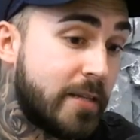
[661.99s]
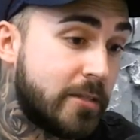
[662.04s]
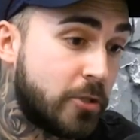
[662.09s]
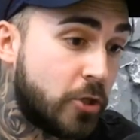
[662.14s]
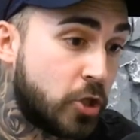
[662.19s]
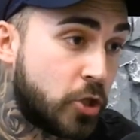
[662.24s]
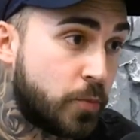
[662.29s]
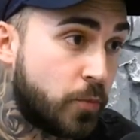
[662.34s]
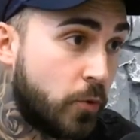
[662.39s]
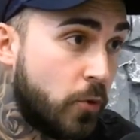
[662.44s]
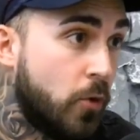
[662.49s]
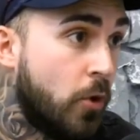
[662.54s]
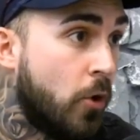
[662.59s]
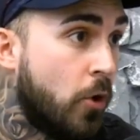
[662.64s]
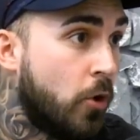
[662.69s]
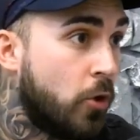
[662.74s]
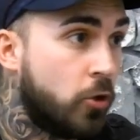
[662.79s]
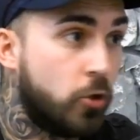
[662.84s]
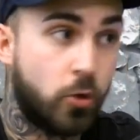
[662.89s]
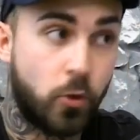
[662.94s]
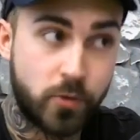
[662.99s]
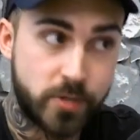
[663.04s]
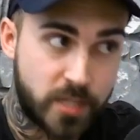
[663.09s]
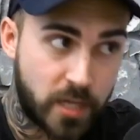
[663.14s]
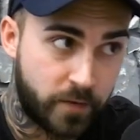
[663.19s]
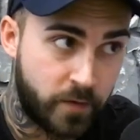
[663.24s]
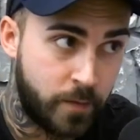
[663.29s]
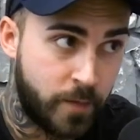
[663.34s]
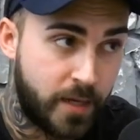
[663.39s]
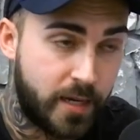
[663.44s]
que je peux
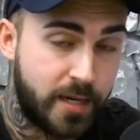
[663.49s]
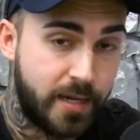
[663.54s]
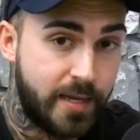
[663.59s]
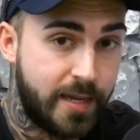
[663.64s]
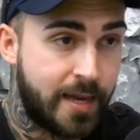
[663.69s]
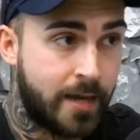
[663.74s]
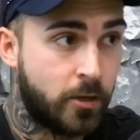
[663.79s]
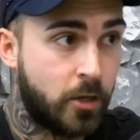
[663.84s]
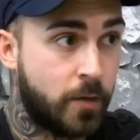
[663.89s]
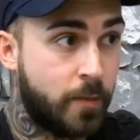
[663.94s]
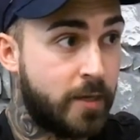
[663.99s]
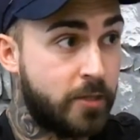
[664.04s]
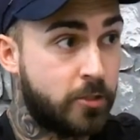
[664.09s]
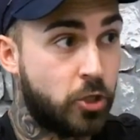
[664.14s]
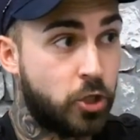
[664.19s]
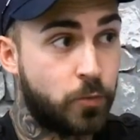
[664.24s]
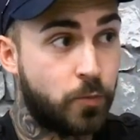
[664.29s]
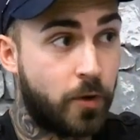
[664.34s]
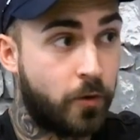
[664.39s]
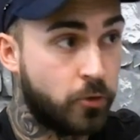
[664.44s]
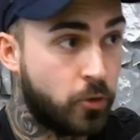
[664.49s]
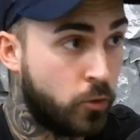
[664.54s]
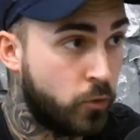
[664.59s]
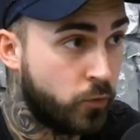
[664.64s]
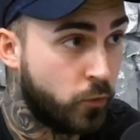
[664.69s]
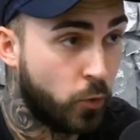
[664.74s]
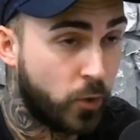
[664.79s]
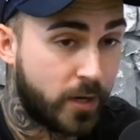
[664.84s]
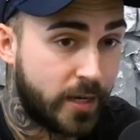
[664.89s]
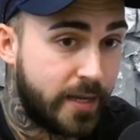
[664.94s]
conserver mes clients, comment est-ce que je peux avoir de
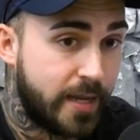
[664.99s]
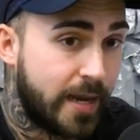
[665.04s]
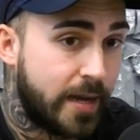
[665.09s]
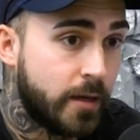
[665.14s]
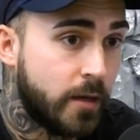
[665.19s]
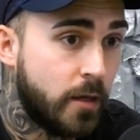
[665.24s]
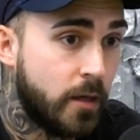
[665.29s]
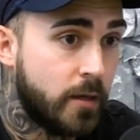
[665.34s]
nouveaux clients,